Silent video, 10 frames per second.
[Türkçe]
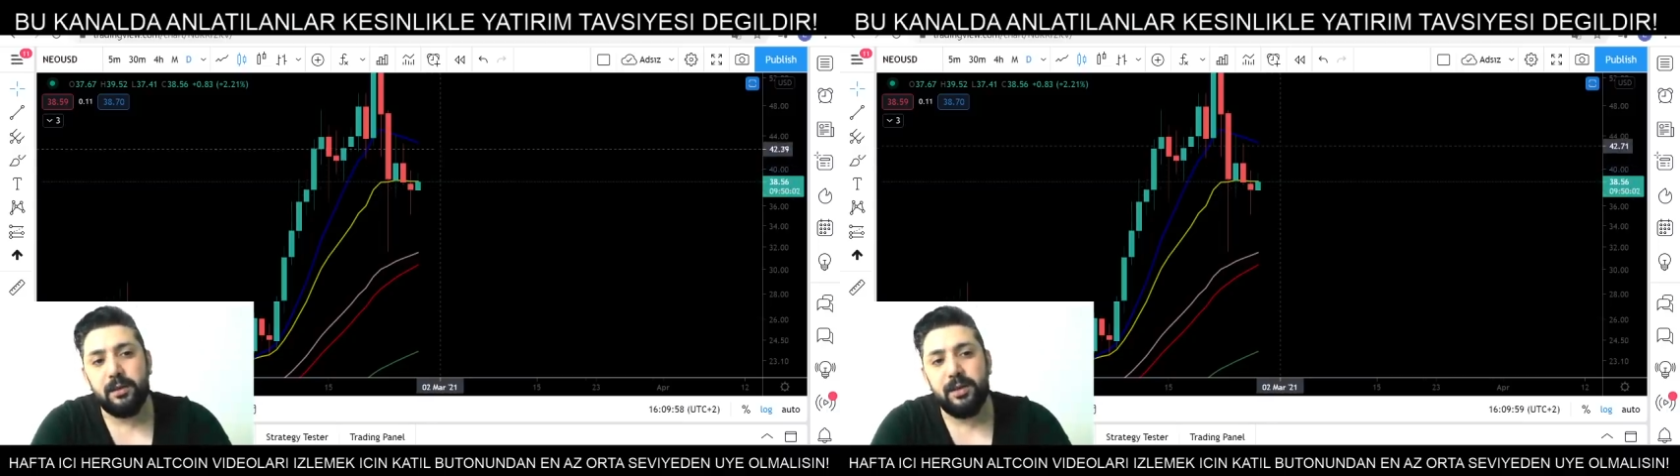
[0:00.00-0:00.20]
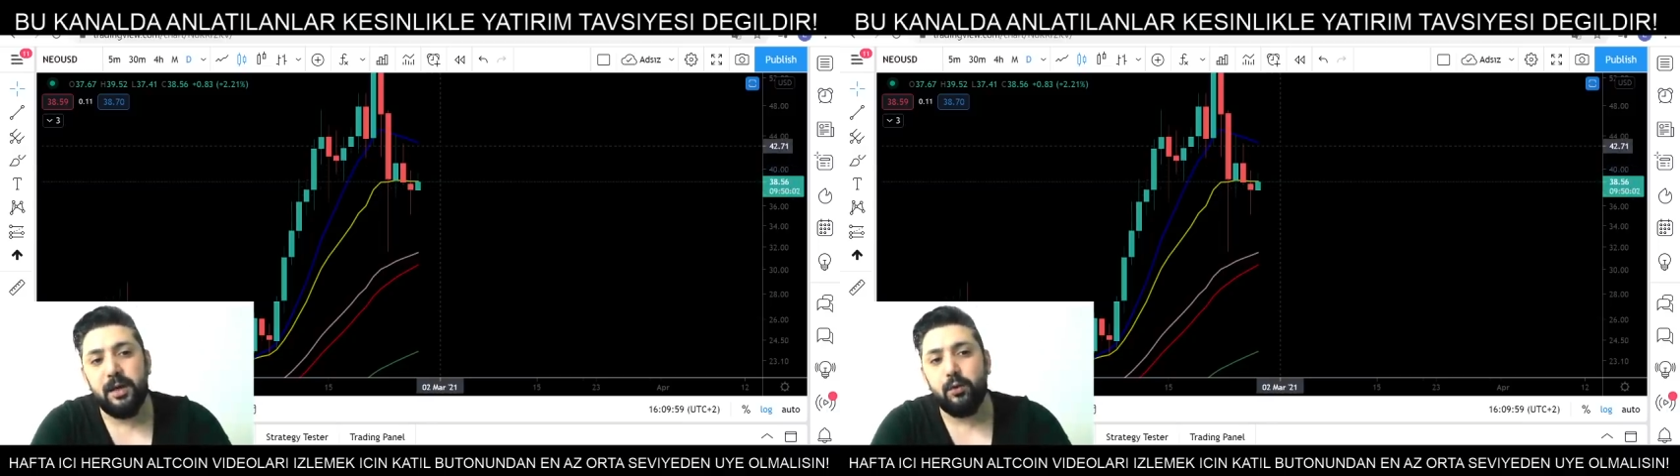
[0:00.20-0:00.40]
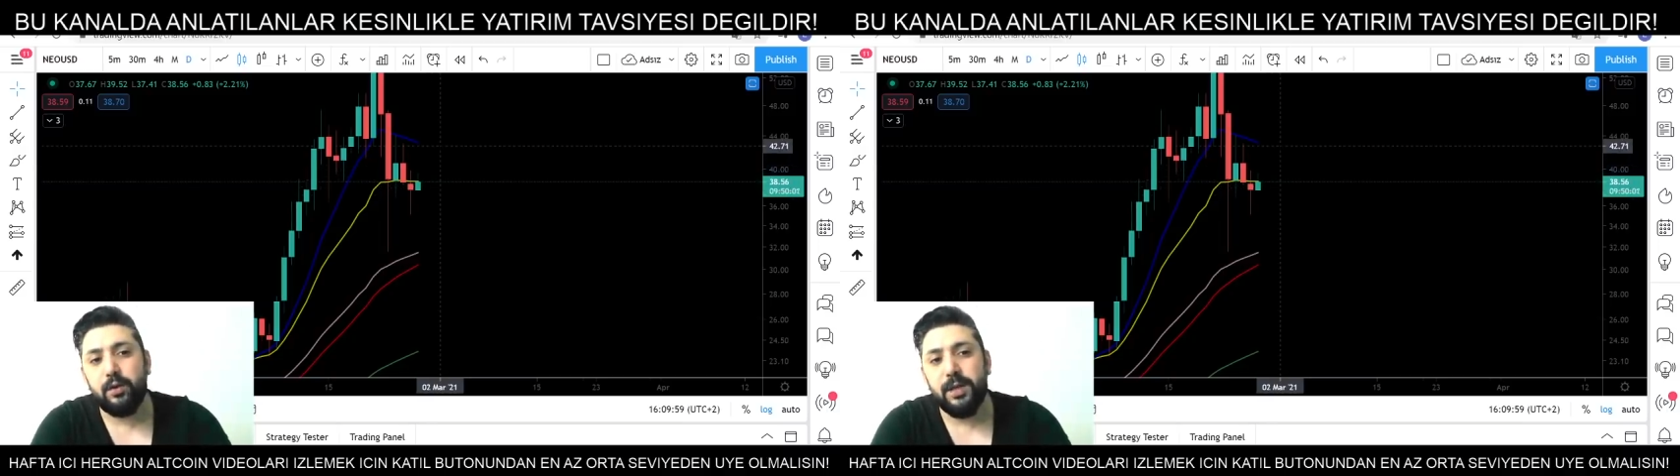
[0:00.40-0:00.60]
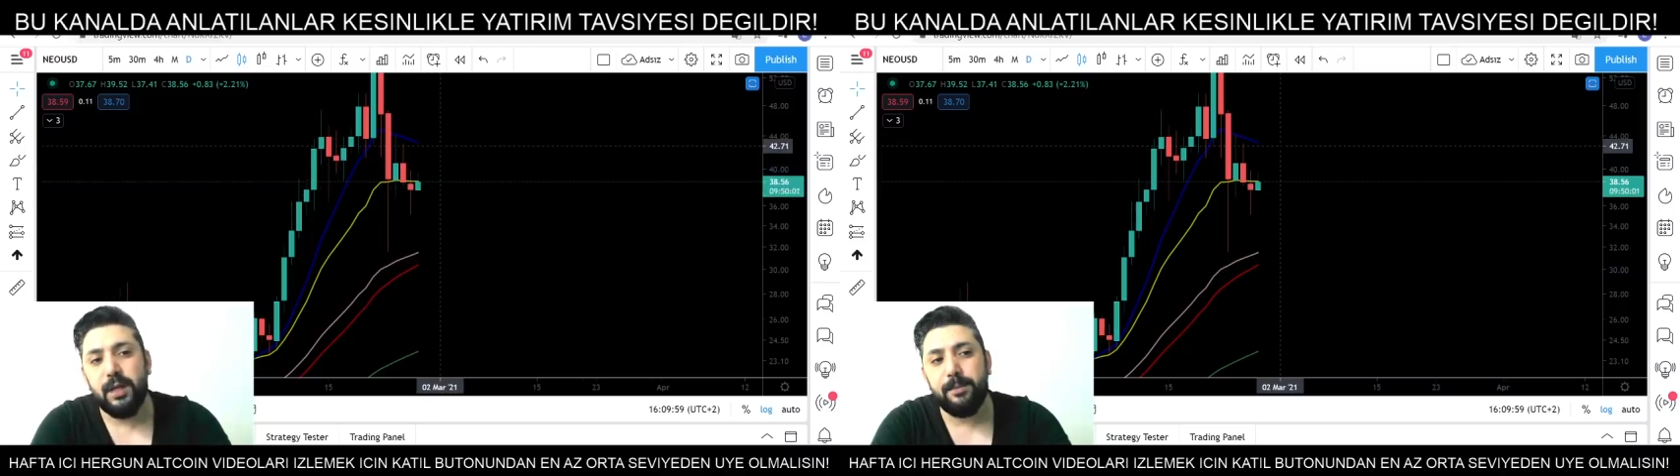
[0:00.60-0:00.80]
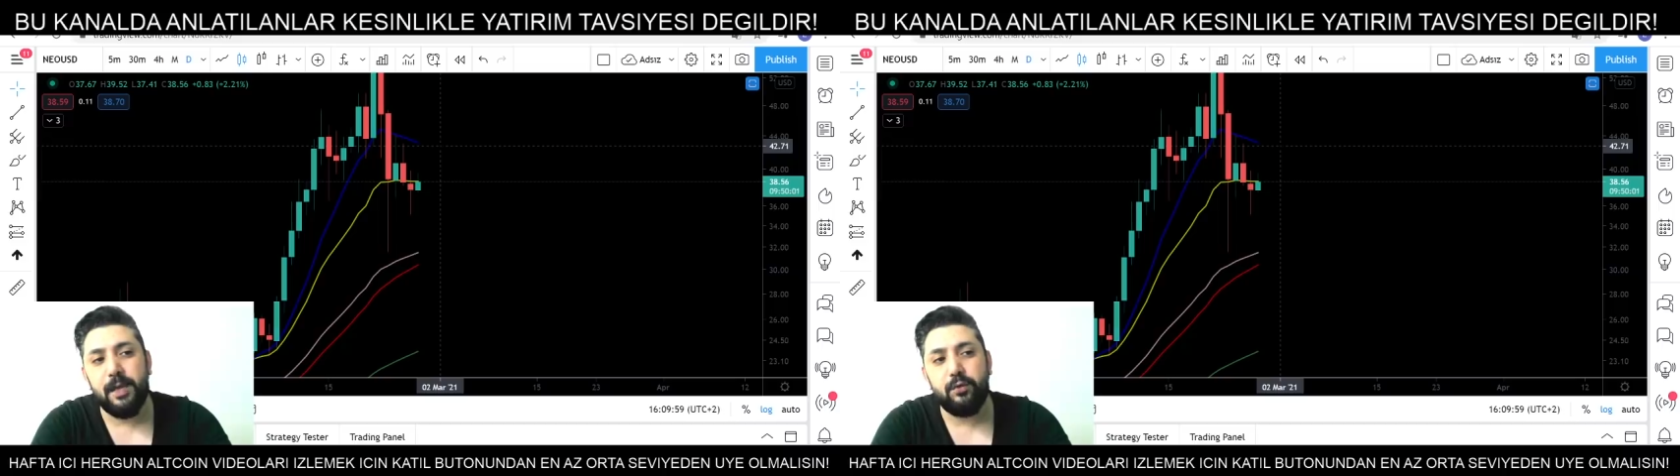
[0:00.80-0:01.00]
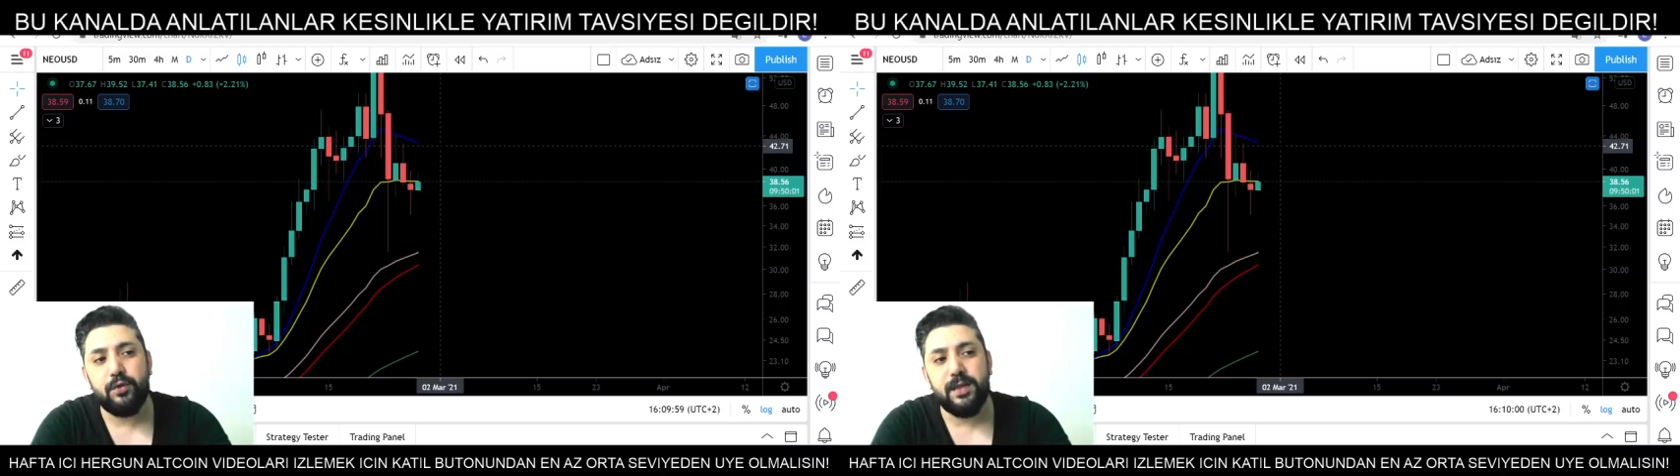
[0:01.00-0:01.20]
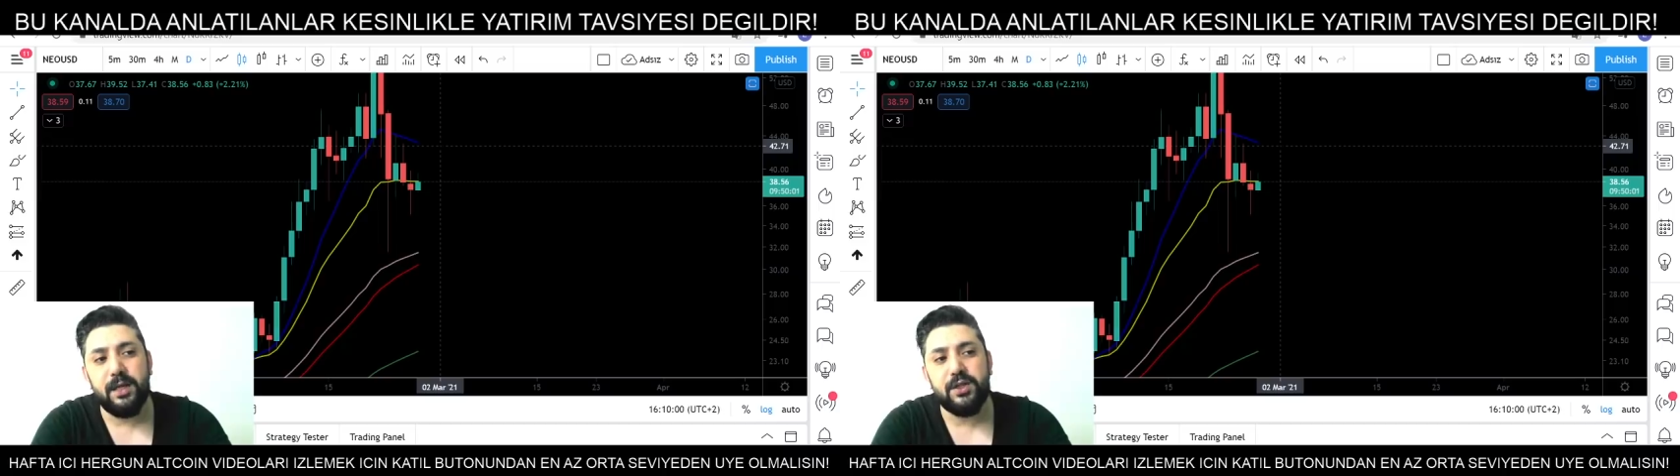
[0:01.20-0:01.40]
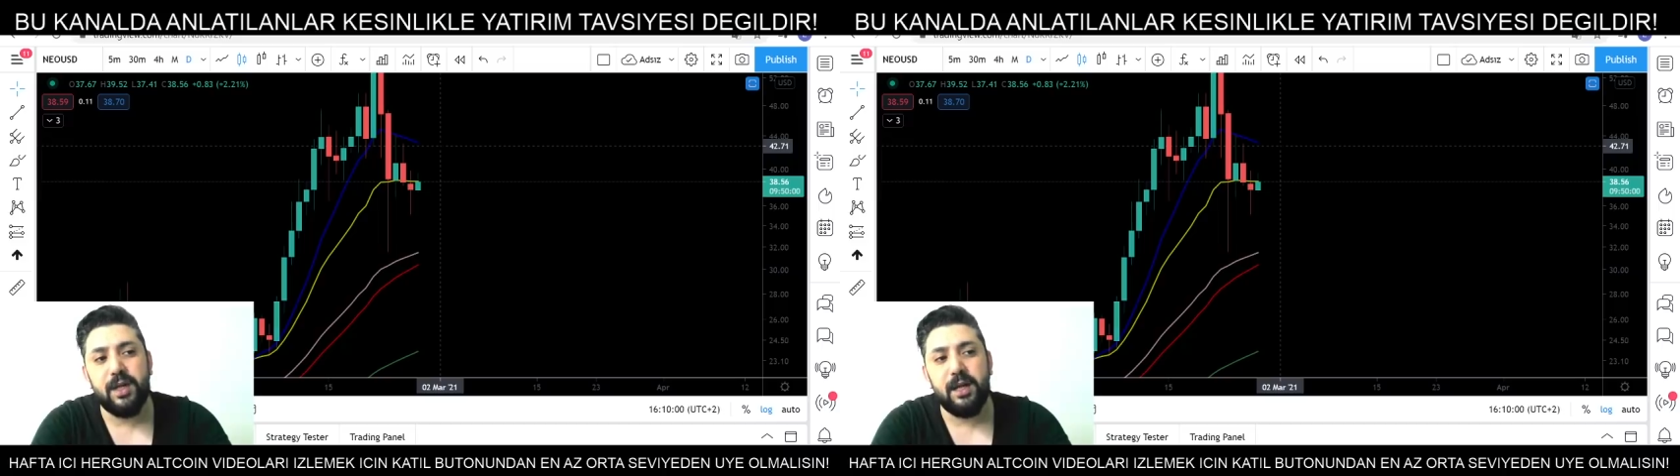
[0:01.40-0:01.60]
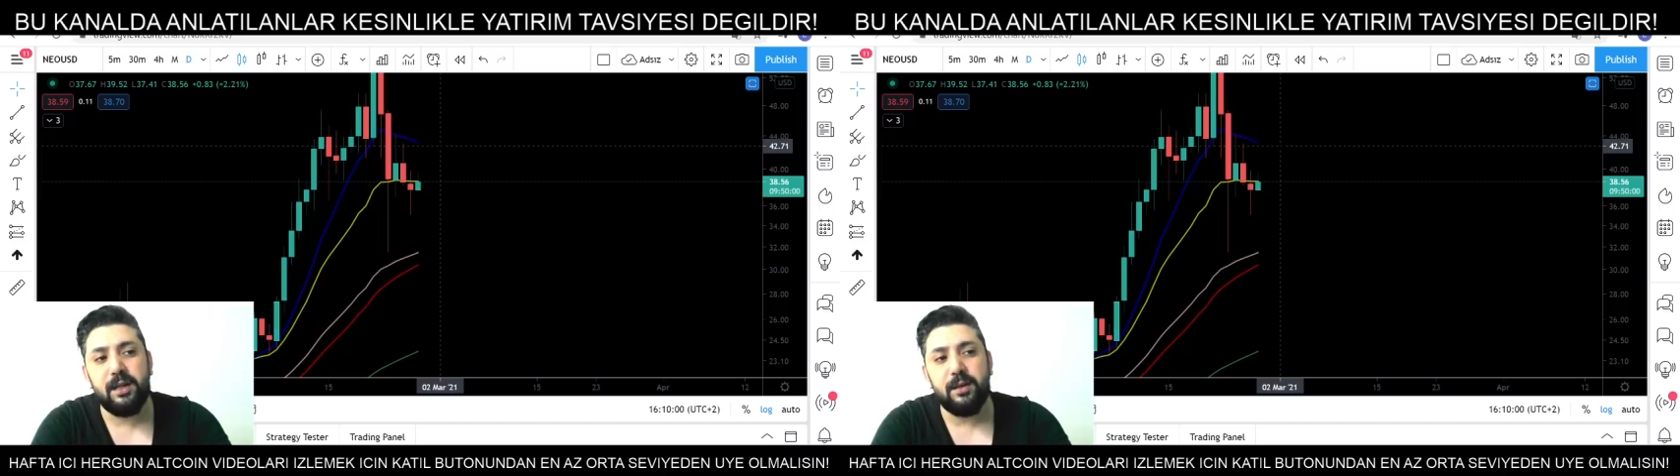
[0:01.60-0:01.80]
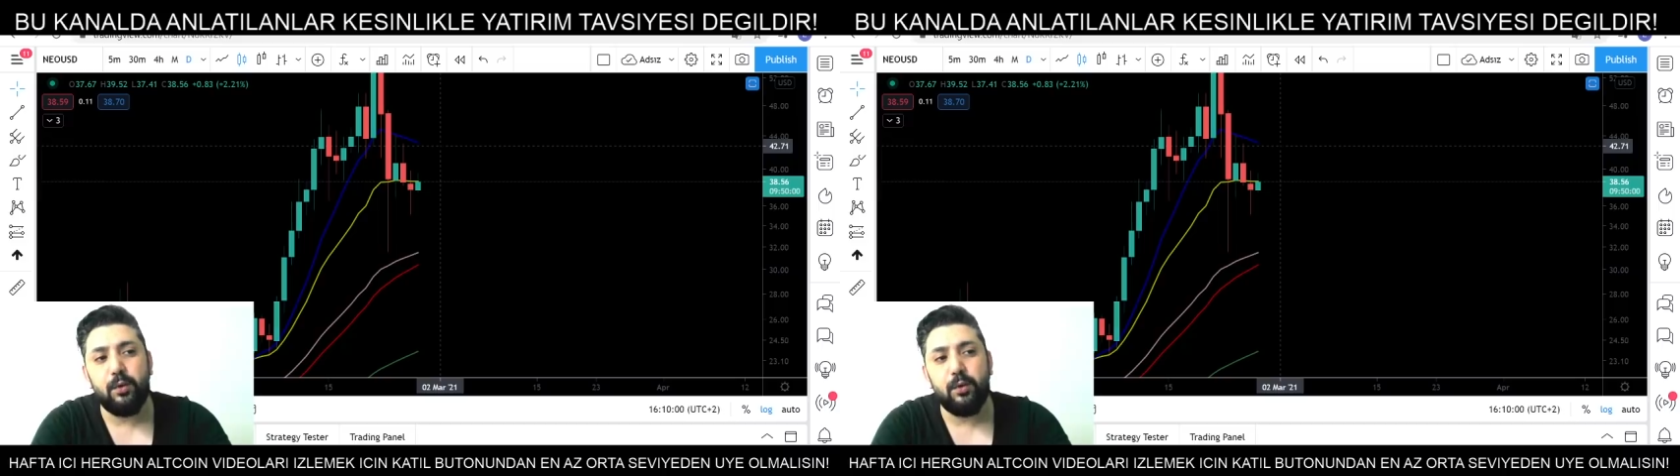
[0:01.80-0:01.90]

Diğer ortalamaya yükseliş geldi.